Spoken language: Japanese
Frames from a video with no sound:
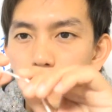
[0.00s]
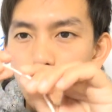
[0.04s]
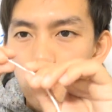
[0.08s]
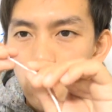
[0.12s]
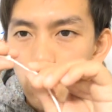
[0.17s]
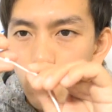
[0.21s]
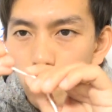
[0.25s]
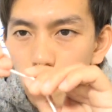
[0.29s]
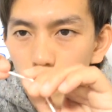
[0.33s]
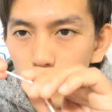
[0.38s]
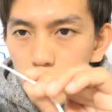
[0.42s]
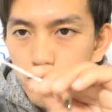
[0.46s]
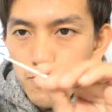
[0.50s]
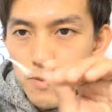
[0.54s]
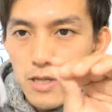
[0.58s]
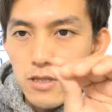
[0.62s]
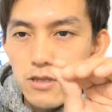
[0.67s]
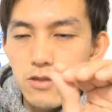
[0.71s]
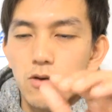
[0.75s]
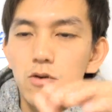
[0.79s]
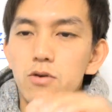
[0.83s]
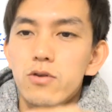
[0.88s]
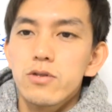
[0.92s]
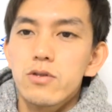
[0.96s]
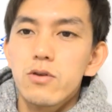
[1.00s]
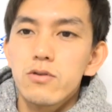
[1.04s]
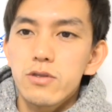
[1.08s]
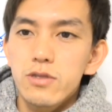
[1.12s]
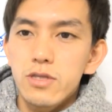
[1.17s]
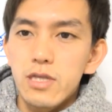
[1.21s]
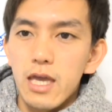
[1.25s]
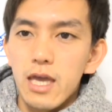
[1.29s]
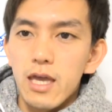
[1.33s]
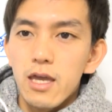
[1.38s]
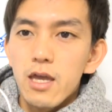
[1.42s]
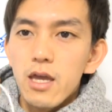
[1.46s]
ね、これをパッと取っ
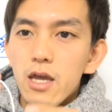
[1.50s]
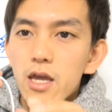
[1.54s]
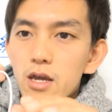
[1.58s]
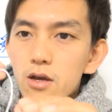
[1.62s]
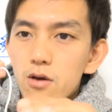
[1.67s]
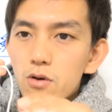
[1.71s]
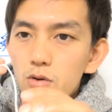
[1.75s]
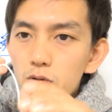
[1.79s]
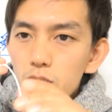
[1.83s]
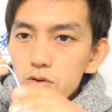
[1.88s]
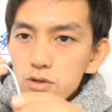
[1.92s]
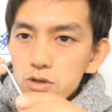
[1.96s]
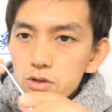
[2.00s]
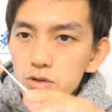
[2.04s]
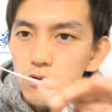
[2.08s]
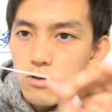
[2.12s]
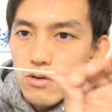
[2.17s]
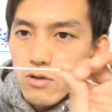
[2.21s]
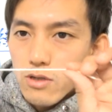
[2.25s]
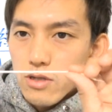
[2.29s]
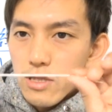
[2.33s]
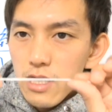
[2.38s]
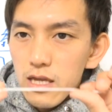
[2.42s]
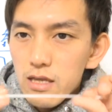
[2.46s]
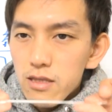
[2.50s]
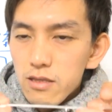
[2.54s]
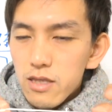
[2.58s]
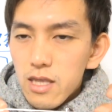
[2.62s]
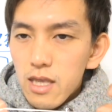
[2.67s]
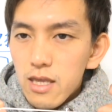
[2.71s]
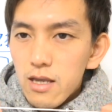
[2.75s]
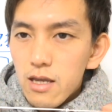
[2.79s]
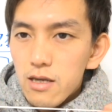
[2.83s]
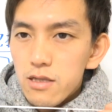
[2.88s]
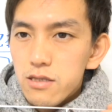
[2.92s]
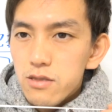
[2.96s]
てこういう全
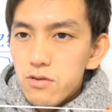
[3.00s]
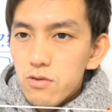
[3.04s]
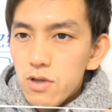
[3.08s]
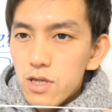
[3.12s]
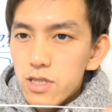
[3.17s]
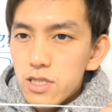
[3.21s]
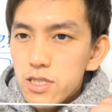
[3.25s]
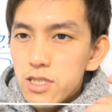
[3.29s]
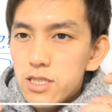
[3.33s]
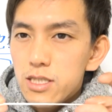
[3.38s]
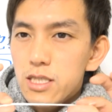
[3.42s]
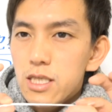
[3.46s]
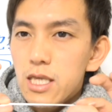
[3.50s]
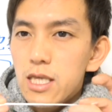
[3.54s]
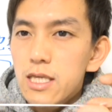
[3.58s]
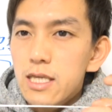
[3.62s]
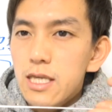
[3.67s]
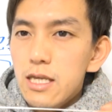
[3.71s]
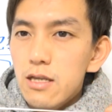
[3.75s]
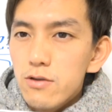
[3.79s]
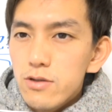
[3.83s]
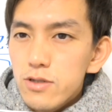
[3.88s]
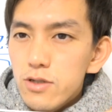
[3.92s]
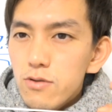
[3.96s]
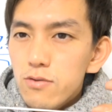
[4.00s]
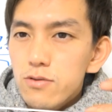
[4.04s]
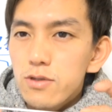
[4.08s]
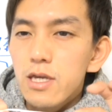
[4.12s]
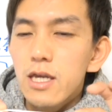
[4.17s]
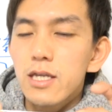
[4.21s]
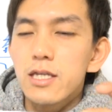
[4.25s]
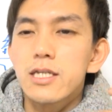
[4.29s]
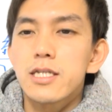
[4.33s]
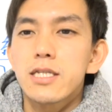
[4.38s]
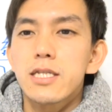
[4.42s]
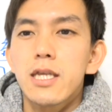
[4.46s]
体がストレッチできる状
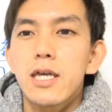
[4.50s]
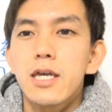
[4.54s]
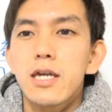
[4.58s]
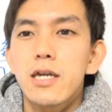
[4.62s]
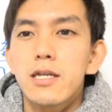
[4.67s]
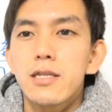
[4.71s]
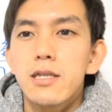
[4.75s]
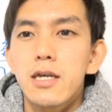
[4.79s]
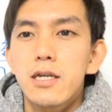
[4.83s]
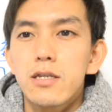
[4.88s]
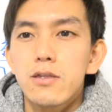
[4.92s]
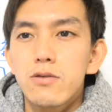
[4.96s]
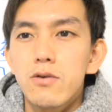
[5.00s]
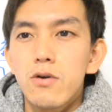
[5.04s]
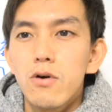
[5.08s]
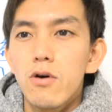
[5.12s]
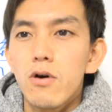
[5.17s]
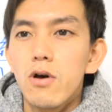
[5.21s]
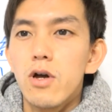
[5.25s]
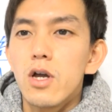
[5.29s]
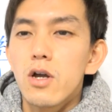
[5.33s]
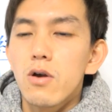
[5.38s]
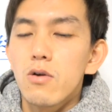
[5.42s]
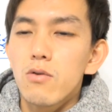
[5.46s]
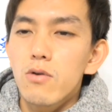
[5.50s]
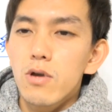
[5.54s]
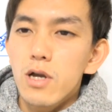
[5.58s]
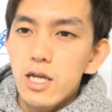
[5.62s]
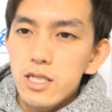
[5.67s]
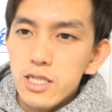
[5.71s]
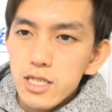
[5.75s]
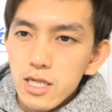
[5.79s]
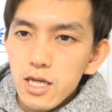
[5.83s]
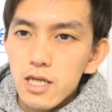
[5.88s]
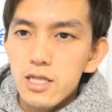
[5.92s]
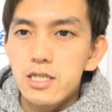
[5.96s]
態にしてあげないとこの
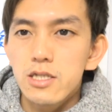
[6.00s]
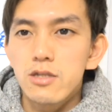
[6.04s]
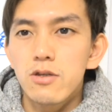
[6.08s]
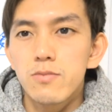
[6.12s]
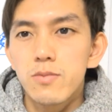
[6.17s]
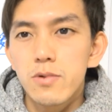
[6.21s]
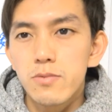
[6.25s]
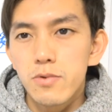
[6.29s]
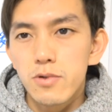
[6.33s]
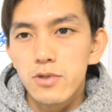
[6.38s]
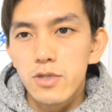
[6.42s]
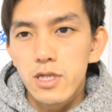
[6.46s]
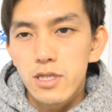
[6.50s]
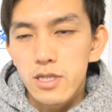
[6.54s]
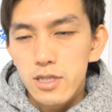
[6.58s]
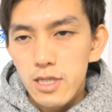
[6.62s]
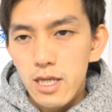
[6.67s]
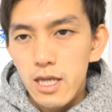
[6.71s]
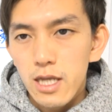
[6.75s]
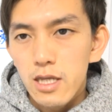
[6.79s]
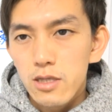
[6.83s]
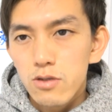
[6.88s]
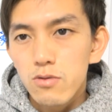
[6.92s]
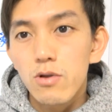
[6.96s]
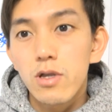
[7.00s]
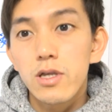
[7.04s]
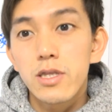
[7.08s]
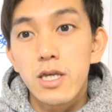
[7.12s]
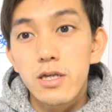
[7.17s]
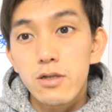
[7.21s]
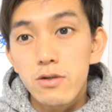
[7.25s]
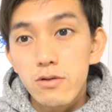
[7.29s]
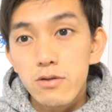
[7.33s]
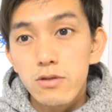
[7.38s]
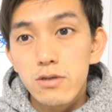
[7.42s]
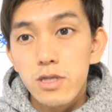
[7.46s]
ガチガチの部分ですね取れ
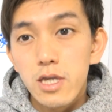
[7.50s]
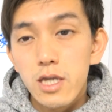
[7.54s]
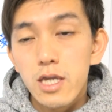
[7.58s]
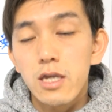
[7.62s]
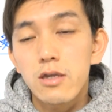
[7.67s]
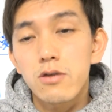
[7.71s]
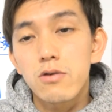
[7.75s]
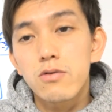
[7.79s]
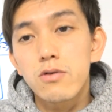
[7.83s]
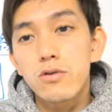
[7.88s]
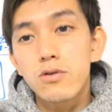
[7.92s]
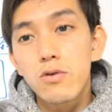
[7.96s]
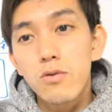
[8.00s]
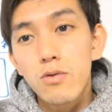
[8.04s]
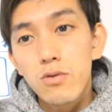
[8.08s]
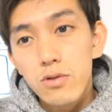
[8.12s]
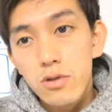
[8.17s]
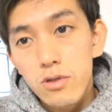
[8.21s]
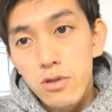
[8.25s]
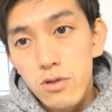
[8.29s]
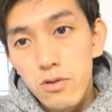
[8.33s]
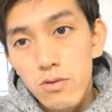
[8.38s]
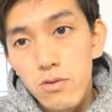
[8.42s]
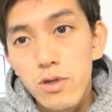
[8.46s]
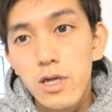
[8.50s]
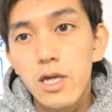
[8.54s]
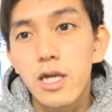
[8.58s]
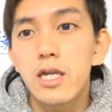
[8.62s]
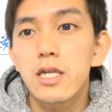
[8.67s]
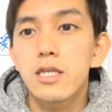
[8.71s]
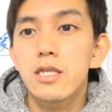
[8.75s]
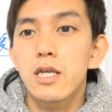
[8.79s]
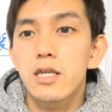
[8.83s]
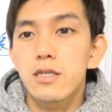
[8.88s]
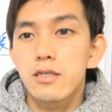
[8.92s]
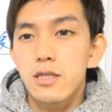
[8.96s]
なくって結局腰痛の原
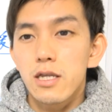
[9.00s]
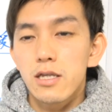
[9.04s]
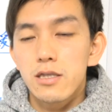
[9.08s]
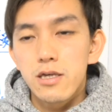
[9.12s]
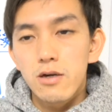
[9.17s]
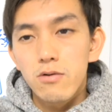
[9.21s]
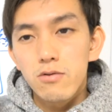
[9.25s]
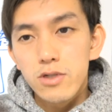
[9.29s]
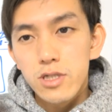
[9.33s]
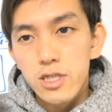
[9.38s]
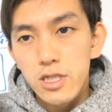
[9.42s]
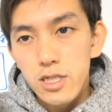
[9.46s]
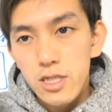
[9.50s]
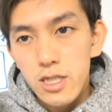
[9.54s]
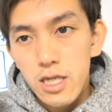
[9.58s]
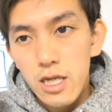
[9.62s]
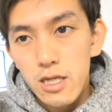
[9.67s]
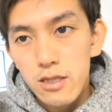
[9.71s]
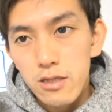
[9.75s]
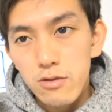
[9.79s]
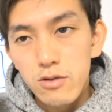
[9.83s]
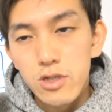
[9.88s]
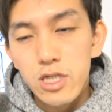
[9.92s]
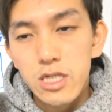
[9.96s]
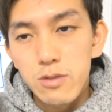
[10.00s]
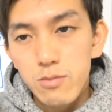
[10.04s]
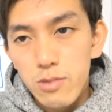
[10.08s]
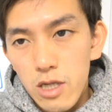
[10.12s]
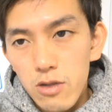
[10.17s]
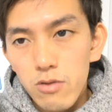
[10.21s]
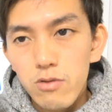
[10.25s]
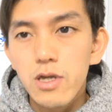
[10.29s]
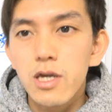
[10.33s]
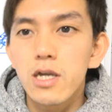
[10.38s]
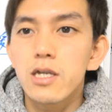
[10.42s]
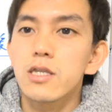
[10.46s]
因になったり座骨神経痛しび
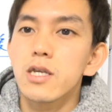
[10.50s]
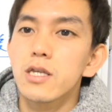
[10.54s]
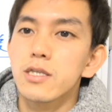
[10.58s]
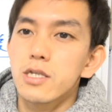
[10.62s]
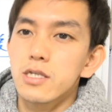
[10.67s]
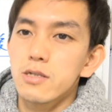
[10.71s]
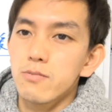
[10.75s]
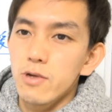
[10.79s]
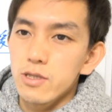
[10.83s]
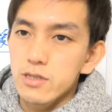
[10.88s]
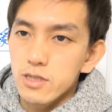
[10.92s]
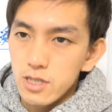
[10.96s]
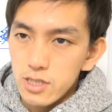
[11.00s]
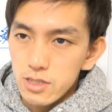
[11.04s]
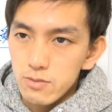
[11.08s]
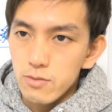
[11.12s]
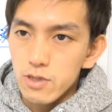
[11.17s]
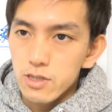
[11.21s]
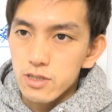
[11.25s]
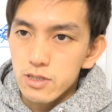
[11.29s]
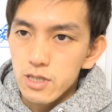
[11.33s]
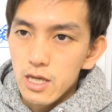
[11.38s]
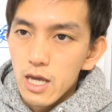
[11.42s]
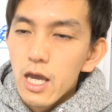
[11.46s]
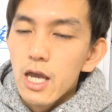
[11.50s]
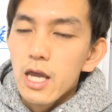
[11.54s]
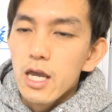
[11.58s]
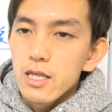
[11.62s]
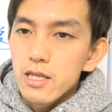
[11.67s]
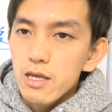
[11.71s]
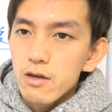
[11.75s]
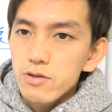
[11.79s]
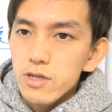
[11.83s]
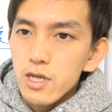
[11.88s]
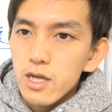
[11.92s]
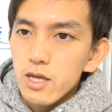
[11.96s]
れの原因になってしまったりします
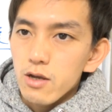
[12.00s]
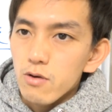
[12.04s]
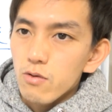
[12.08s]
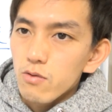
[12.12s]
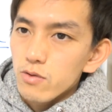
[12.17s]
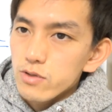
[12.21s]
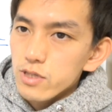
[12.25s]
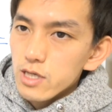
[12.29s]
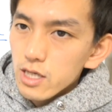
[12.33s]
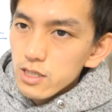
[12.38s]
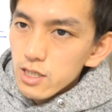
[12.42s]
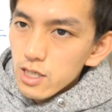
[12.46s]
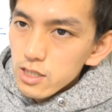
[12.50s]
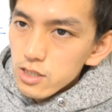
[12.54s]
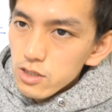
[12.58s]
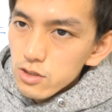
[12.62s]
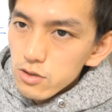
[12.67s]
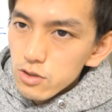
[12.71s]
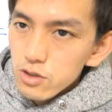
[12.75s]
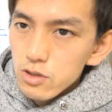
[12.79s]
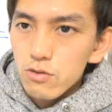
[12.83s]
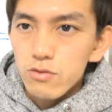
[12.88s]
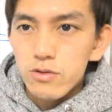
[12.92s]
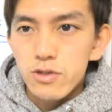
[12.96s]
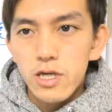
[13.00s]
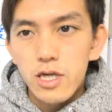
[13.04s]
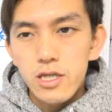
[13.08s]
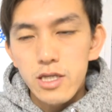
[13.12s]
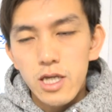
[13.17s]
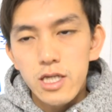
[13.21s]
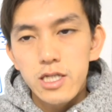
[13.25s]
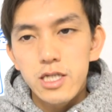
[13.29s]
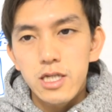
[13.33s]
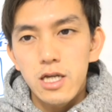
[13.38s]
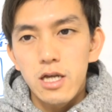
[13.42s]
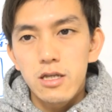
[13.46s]
なのでこの最大収縮の最
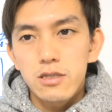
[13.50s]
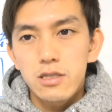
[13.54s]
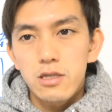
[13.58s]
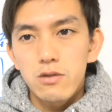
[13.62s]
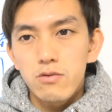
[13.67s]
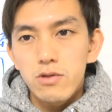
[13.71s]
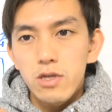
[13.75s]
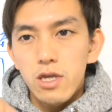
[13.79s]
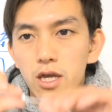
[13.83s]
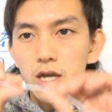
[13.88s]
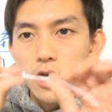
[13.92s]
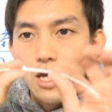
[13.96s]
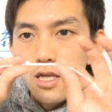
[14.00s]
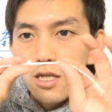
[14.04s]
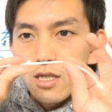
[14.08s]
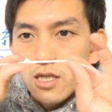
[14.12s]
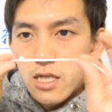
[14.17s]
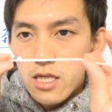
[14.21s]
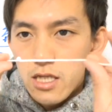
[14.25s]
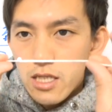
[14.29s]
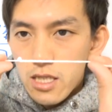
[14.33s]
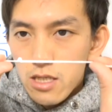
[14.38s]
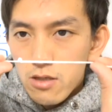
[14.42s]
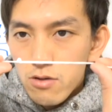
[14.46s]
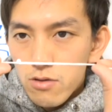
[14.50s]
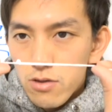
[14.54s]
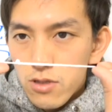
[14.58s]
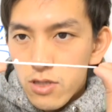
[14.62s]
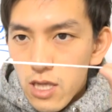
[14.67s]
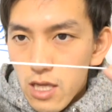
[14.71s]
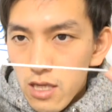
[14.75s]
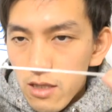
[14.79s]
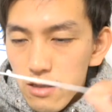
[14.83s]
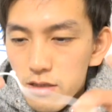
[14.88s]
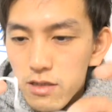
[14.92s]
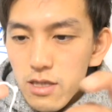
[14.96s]
大弛緩っていうので筋肉
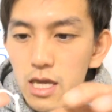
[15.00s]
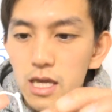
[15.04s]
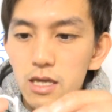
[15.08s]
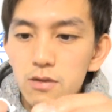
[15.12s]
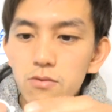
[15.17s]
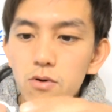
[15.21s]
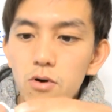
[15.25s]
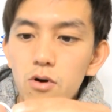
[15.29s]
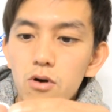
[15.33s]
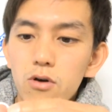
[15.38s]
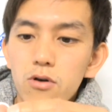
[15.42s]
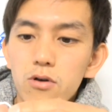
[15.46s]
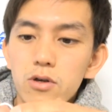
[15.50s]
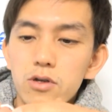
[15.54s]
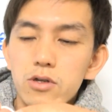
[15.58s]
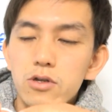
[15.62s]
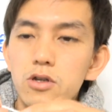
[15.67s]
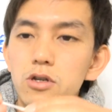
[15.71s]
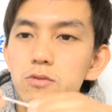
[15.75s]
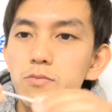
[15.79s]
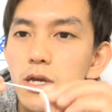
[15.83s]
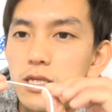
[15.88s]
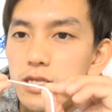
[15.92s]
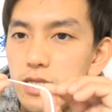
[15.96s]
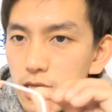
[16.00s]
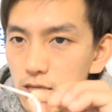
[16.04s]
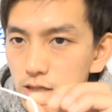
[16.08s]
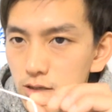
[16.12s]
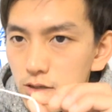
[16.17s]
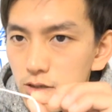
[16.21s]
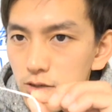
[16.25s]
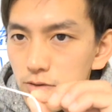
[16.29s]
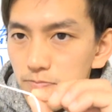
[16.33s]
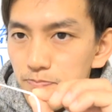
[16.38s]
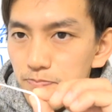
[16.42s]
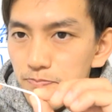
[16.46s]
全体を緩めてい
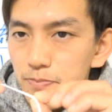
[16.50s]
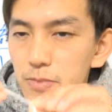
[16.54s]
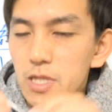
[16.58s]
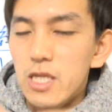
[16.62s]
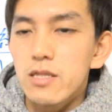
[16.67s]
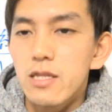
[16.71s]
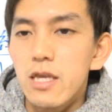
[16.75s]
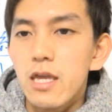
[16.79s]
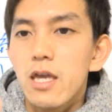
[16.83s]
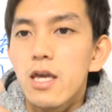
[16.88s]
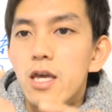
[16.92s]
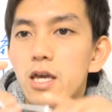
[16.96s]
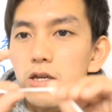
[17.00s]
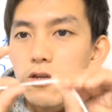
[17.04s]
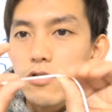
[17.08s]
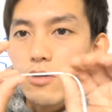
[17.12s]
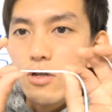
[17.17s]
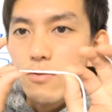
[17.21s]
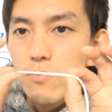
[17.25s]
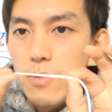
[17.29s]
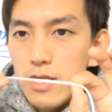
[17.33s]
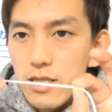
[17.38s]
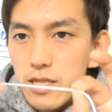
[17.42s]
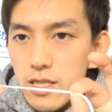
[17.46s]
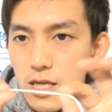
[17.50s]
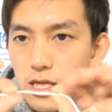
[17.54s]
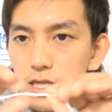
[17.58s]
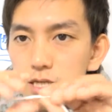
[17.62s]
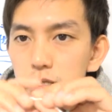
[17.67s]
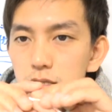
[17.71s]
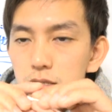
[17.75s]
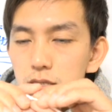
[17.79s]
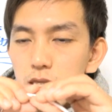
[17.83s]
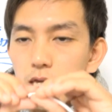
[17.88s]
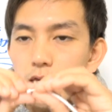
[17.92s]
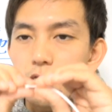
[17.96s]
くですね緩めていっ
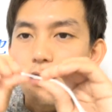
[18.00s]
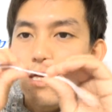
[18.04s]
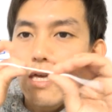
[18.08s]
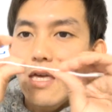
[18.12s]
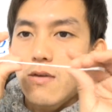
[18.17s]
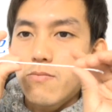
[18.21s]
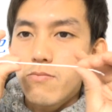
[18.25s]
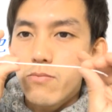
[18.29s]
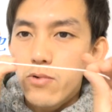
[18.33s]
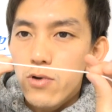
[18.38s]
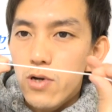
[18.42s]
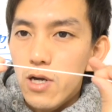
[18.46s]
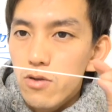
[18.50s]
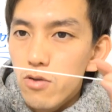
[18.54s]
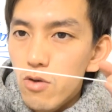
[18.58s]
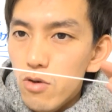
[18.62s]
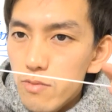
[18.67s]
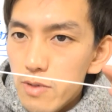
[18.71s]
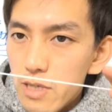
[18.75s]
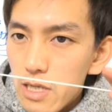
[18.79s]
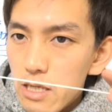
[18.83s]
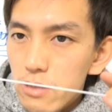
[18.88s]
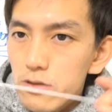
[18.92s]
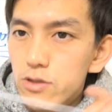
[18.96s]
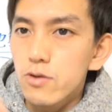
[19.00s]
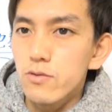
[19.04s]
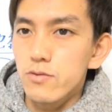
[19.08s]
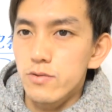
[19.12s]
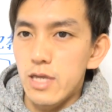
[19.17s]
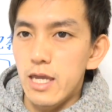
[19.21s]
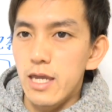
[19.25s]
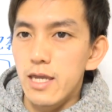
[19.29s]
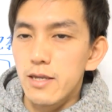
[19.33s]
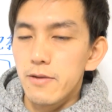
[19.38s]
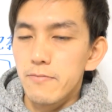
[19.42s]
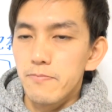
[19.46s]
て全部が伸びれる状
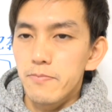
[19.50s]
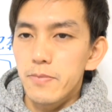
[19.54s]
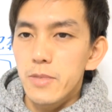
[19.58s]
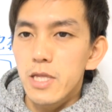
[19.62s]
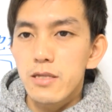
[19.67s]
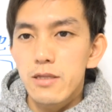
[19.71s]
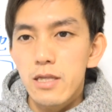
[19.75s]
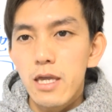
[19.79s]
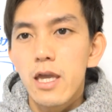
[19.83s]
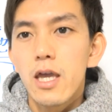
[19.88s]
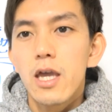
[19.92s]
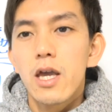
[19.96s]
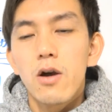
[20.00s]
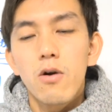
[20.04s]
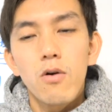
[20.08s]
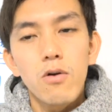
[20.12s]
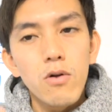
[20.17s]
態ですね。